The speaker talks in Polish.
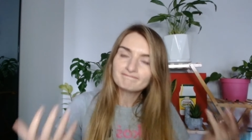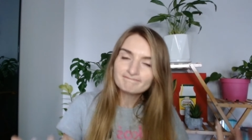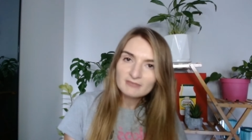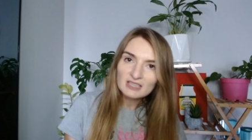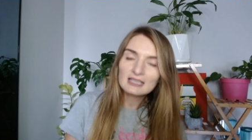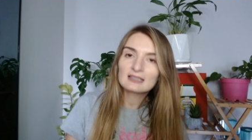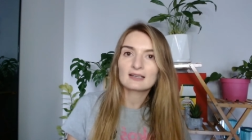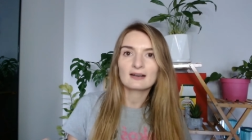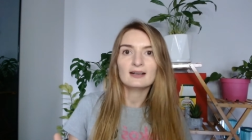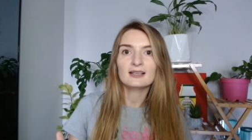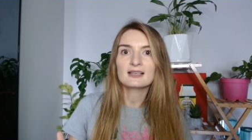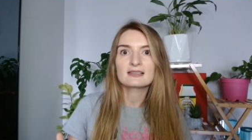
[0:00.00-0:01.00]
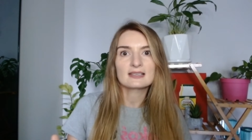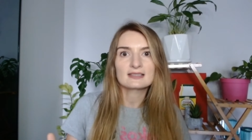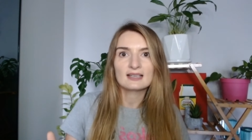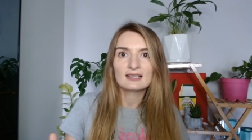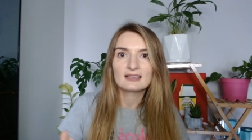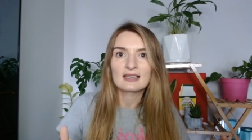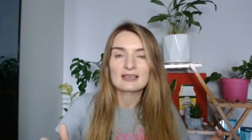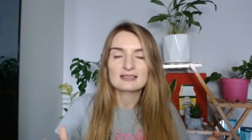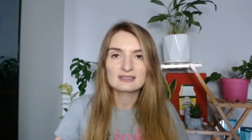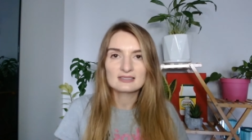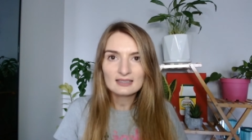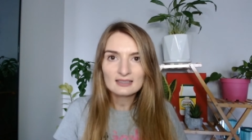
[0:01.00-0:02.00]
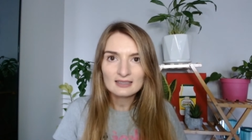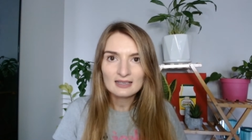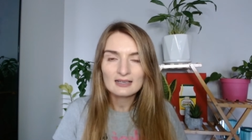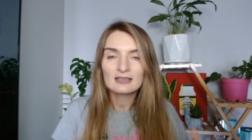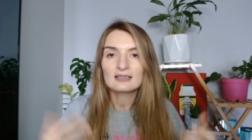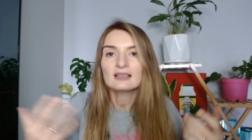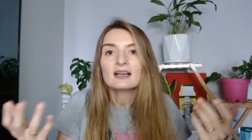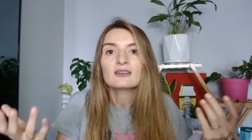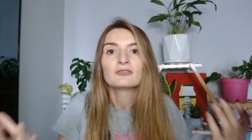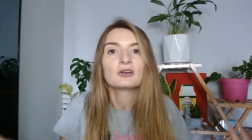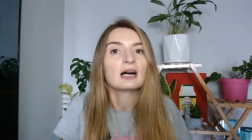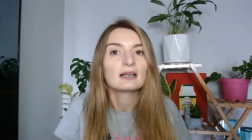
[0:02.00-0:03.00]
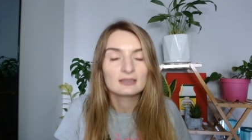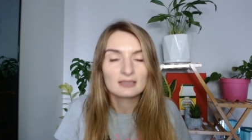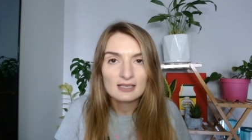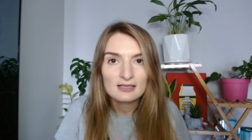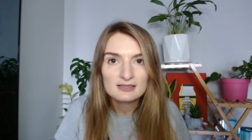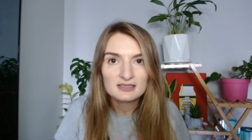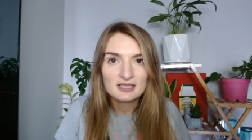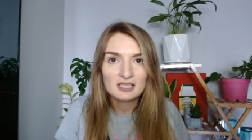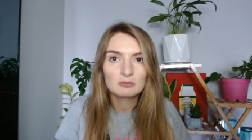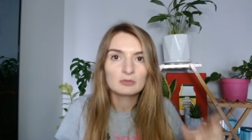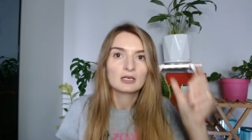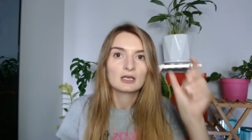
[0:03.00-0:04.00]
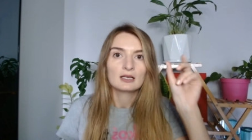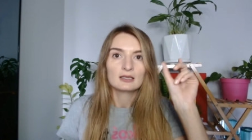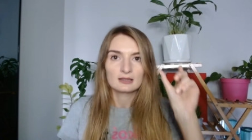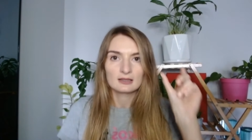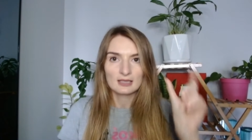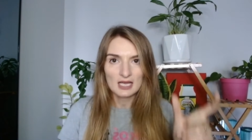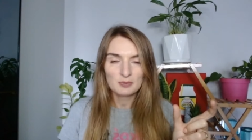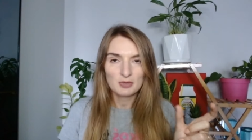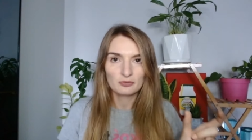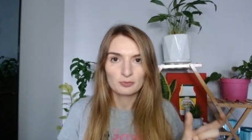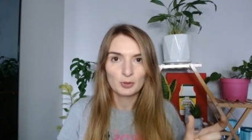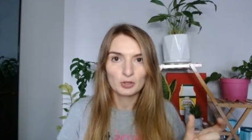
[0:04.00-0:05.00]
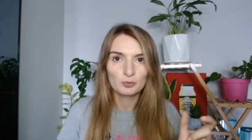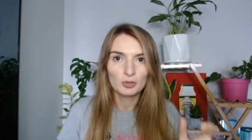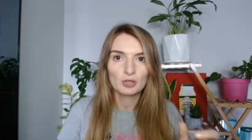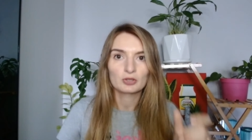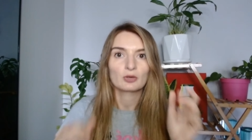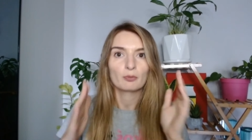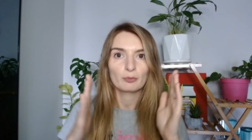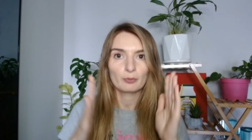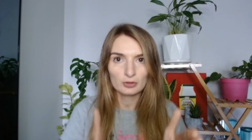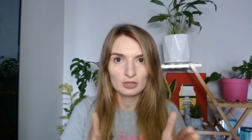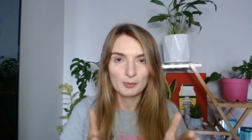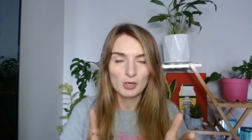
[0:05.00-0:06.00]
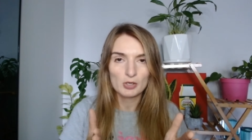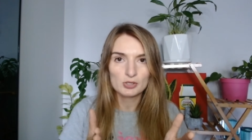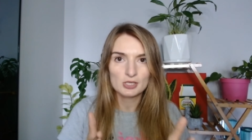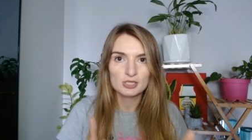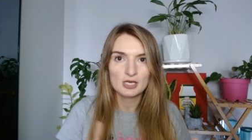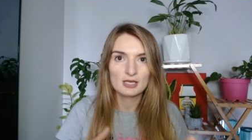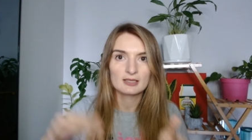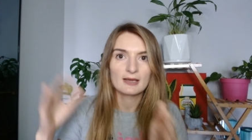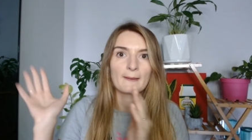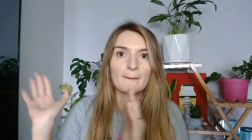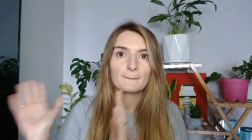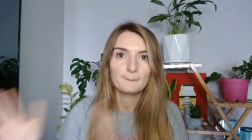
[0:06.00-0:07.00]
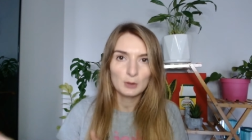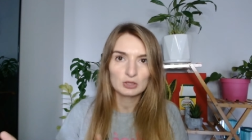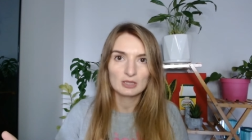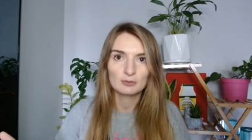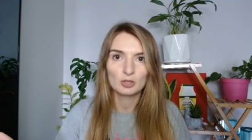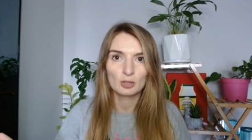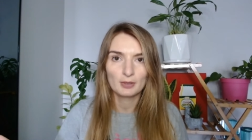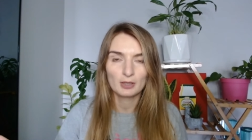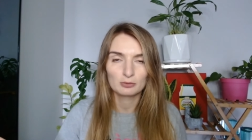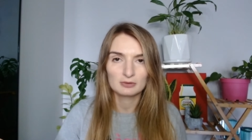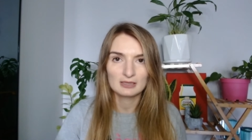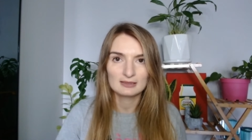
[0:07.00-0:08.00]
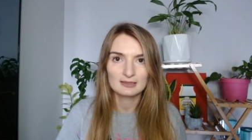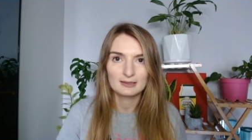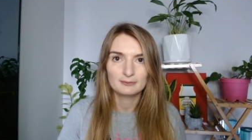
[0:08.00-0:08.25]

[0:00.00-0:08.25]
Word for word: generalna zasada jest taka, jak w angielskim, najpierw podmiot, potem orzeczenie, potem dopełnienie.